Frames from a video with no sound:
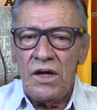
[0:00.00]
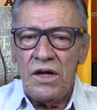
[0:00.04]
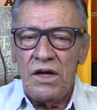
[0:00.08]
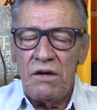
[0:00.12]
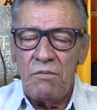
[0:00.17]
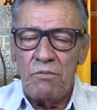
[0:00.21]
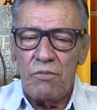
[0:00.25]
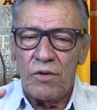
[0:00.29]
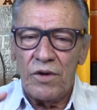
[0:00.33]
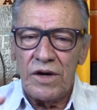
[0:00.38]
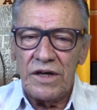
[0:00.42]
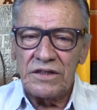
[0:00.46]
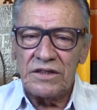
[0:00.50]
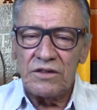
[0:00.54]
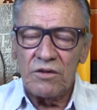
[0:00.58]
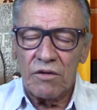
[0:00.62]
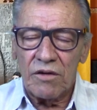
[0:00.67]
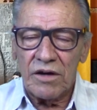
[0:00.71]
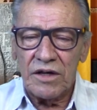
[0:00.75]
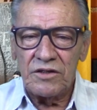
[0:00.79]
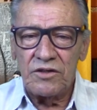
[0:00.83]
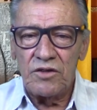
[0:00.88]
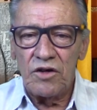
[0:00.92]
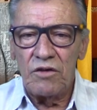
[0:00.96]
Y por esta
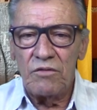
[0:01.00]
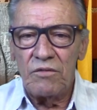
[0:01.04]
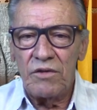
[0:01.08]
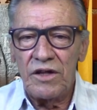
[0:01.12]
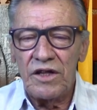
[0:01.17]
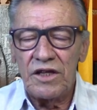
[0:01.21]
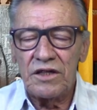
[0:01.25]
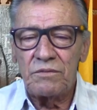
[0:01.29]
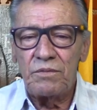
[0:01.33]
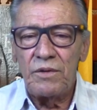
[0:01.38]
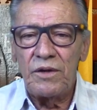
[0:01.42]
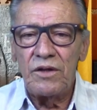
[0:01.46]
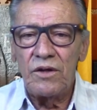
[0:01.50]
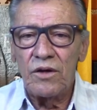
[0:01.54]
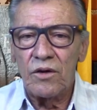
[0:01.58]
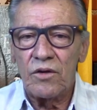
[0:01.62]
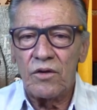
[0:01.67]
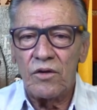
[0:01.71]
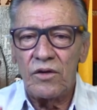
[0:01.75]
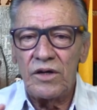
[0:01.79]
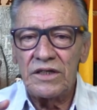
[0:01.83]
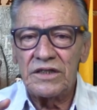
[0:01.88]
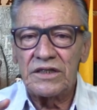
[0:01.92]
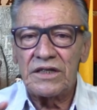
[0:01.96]
ocasión me despido
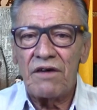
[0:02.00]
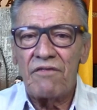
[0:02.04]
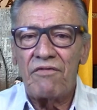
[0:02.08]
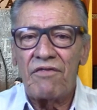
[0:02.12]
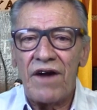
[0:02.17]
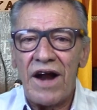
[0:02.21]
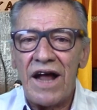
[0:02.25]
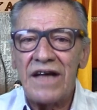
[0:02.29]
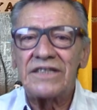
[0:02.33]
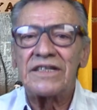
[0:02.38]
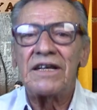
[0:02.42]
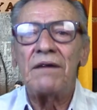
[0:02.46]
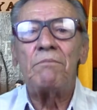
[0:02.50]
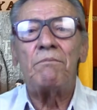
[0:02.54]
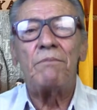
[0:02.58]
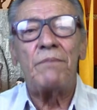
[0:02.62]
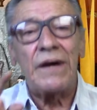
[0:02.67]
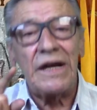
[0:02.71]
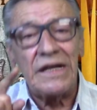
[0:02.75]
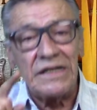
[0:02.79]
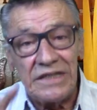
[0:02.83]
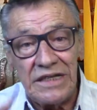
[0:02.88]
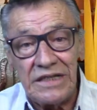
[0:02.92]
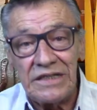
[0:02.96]
con esta frase
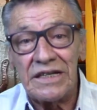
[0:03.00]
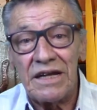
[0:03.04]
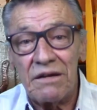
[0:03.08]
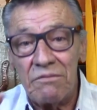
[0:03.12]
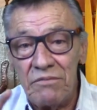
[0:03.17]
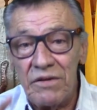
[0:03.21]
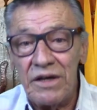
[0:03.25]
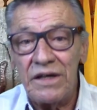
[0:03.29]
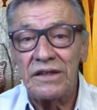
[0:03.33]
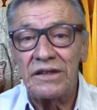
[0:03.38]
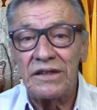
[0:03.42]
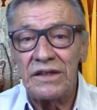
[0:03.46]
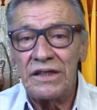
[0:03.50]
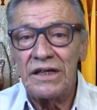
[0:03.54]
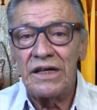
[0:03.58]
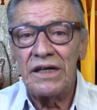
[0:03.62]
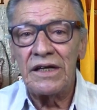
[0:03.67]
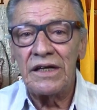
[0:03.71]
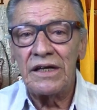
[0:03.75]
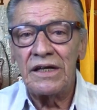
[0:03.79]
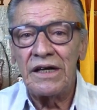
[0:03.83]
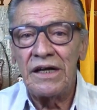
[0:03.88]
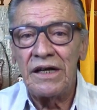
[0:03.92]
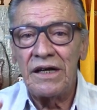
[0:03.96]
precisamente
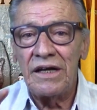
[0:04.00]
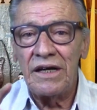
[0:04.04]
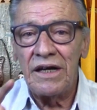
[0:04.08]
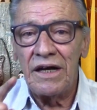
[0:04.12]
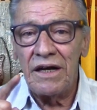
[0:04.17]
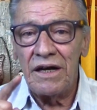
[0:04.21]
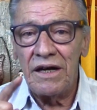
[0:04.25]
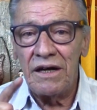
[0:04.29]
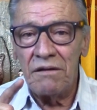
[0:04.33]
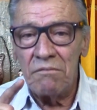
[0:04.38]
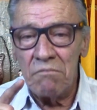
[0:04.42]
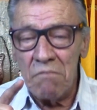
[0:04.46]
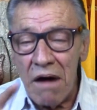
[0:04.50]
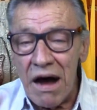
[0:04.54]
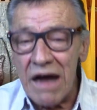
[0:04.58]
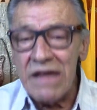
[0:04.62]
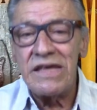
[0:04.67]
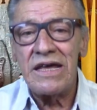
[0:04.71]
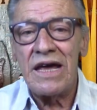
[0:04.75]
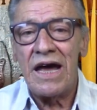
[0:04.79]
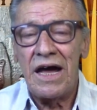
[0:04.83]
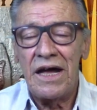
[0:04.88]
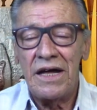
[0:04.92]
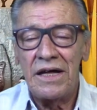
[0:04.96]
eh, eh,
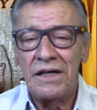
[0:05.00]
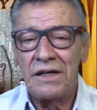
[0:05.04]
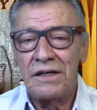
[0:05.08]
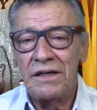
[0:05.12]
maya